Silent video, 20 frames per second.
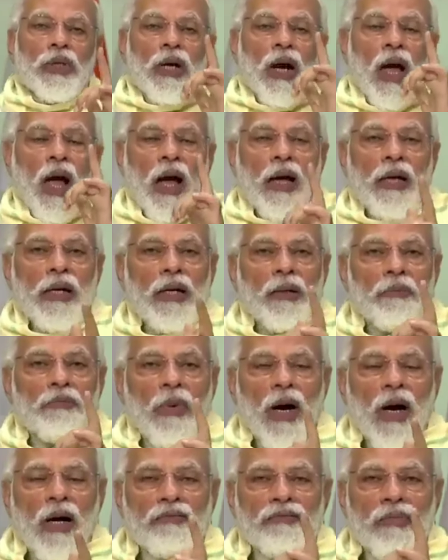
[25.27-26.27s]
उतना ही
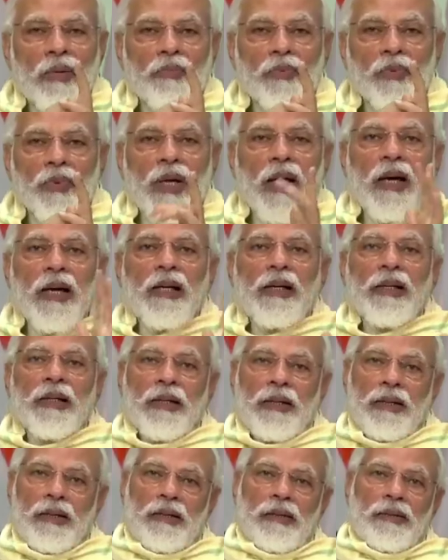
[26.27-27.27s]
महत्वपूर्ण है
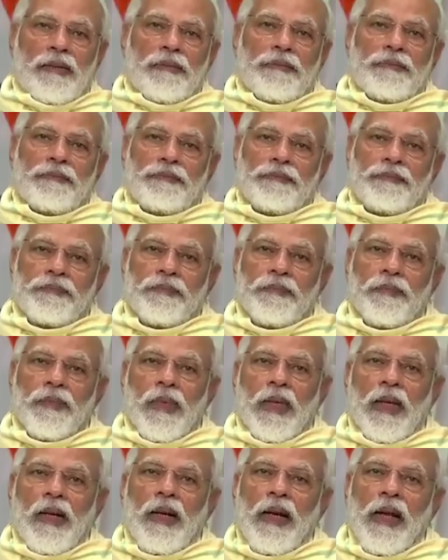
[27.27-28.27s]

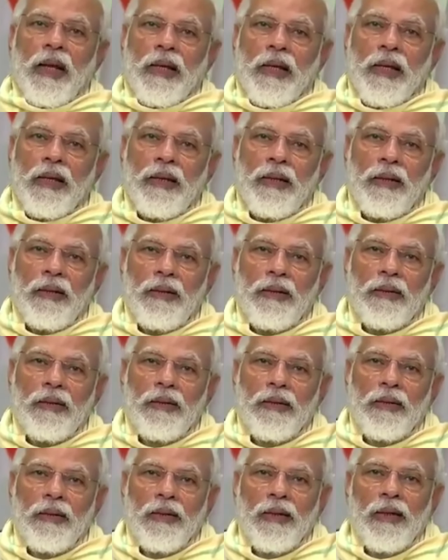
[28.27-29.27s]
लेकिन
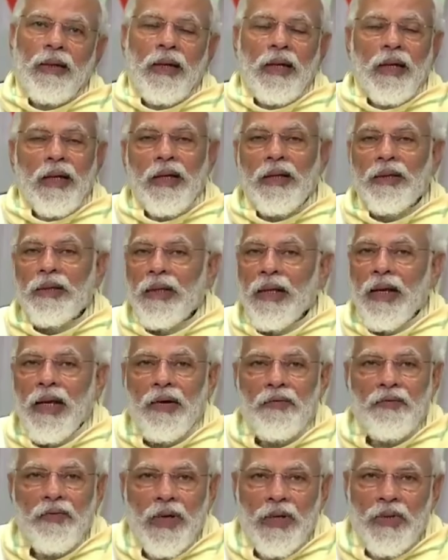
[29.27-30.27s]

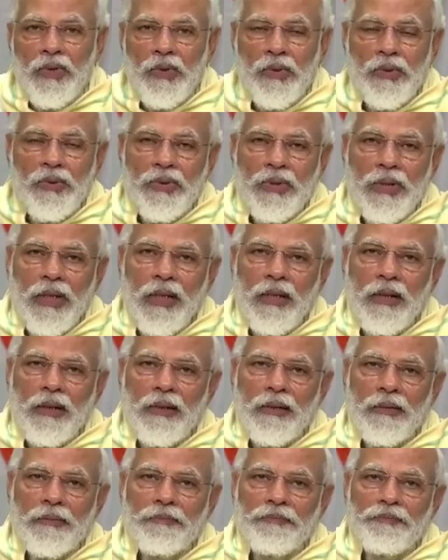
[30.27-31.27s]
इतने वर्षों से
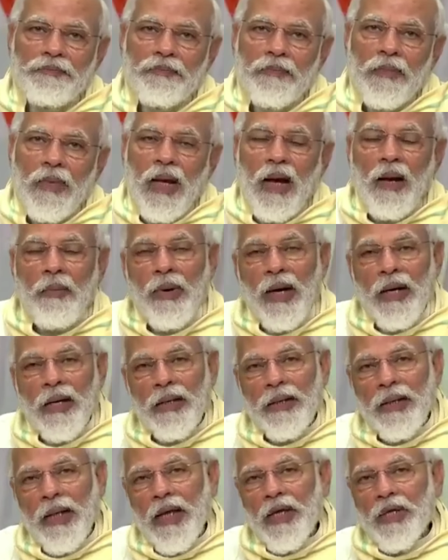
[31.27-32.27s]

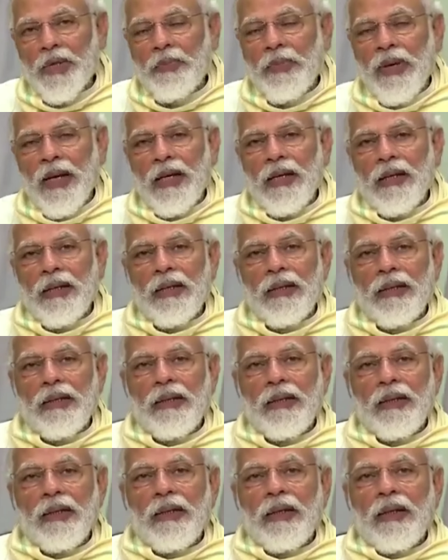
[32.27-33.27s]
हमारे देश में
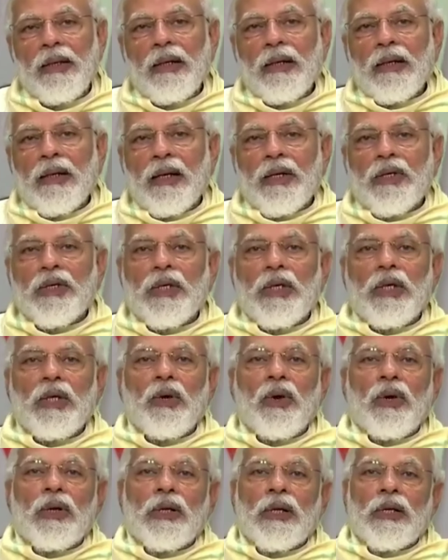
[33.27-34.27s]

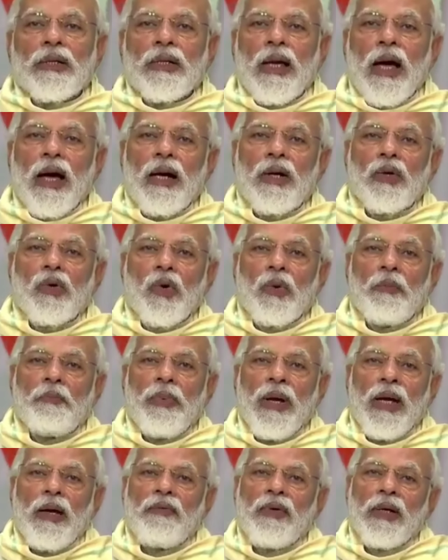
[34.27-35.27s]
कृषि और किसान को
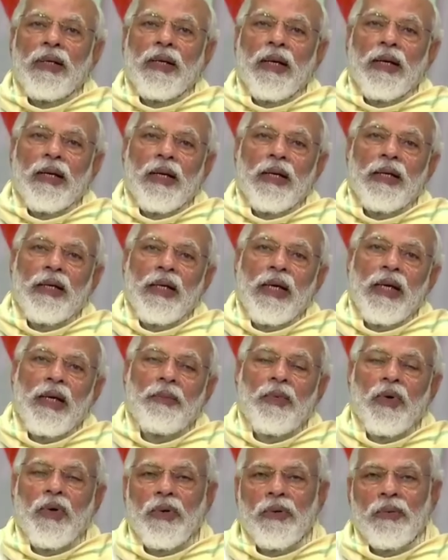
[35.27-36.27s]
बेवजह के
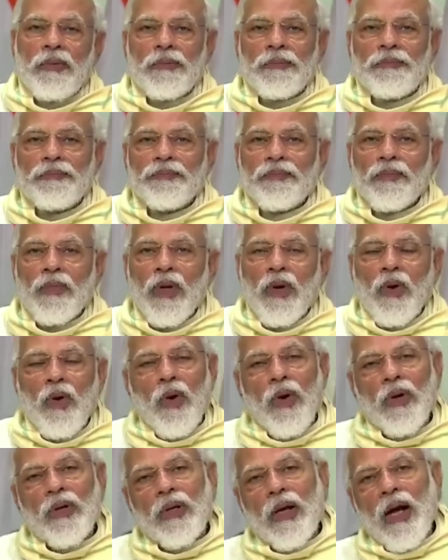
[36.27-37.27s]
नियमों
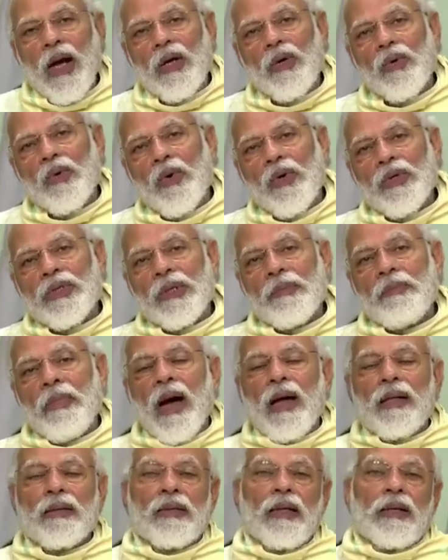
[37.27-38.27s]
और कानूनों से
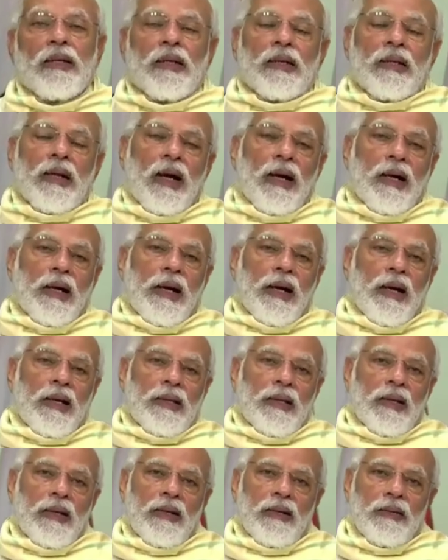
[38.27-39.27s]
बांधकर रखा
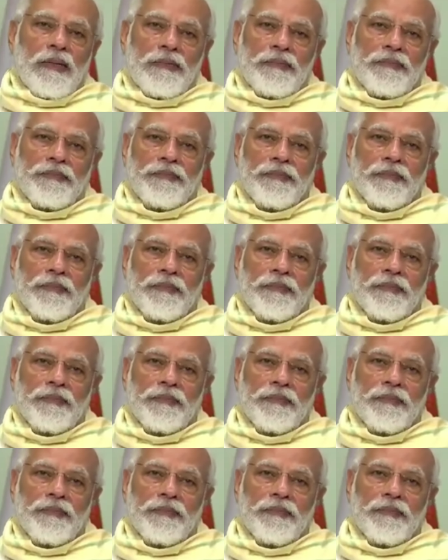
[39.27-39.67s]
गया था